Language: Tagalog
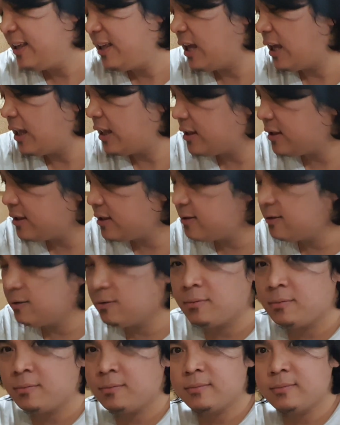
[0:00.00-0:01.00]
Yan.
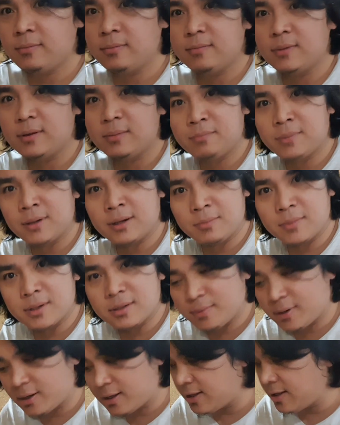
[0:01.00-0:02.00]
Para mas
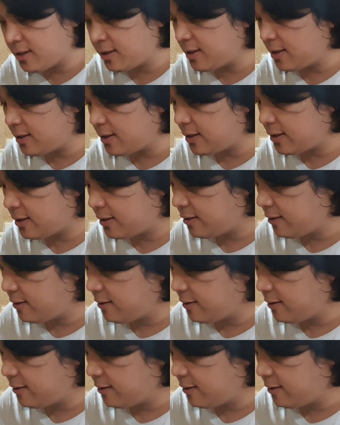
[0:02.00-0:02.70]
magandang tingnan.